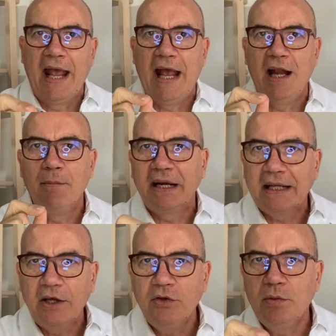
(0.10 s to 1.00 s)
El
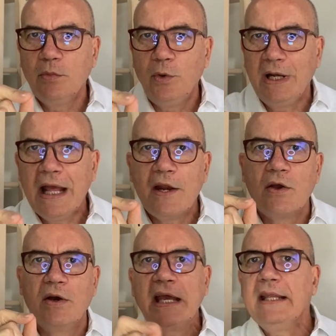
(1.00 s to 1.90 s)
mercado inmobiliario
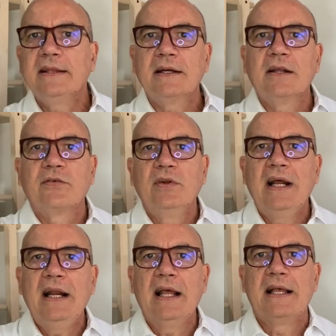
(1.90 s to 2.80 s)

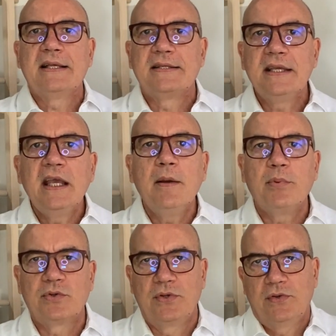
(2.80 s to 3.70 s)
internacional sigue
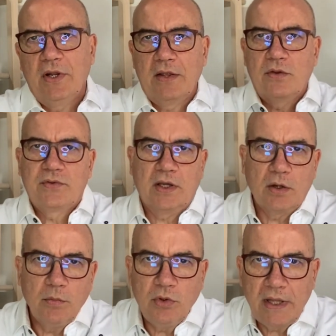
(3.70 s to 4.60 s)
posicionándose
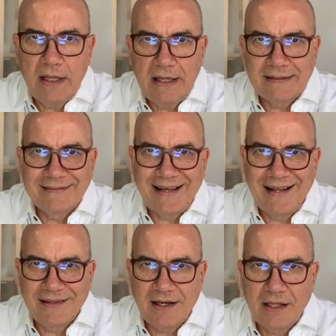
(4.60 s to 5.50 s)
como una de las
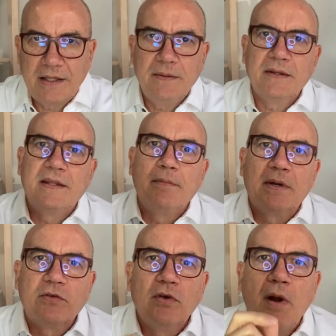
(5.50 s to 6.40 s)
alternativas de
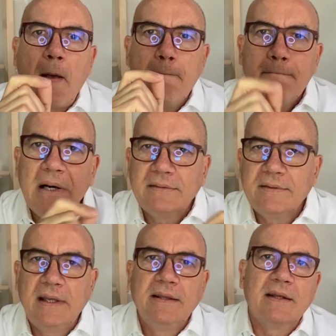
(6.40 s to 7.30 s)
inversión más
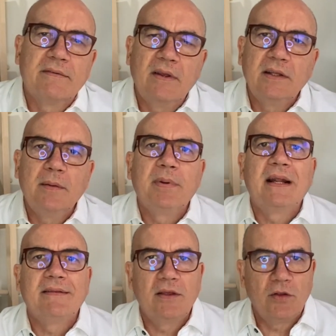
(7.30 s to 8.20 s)
interesantes para este